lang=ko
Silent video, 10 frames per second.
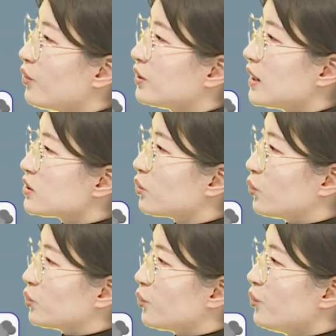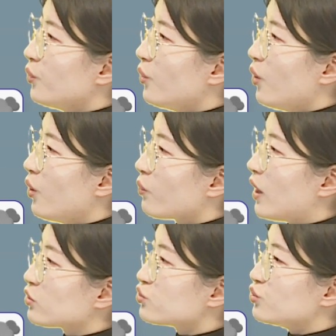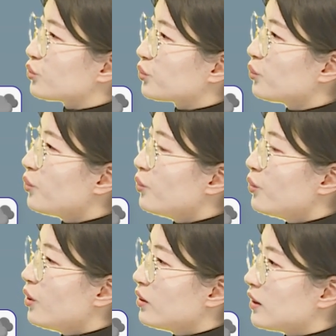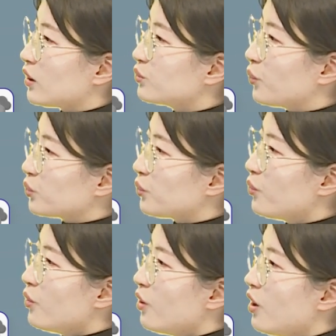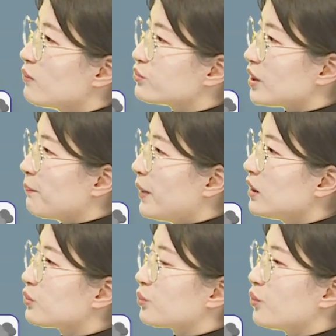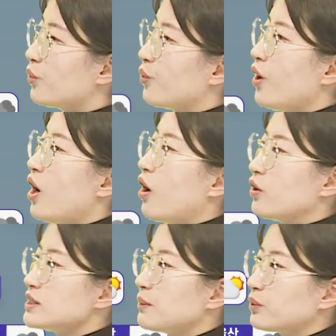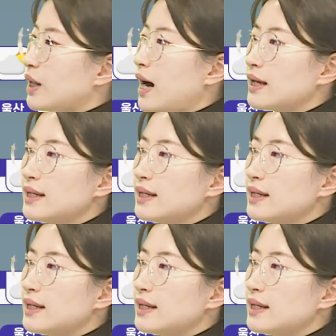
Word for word: 대전 5도, 광주 6도, 대구 5도, 부산 8도로 어제보다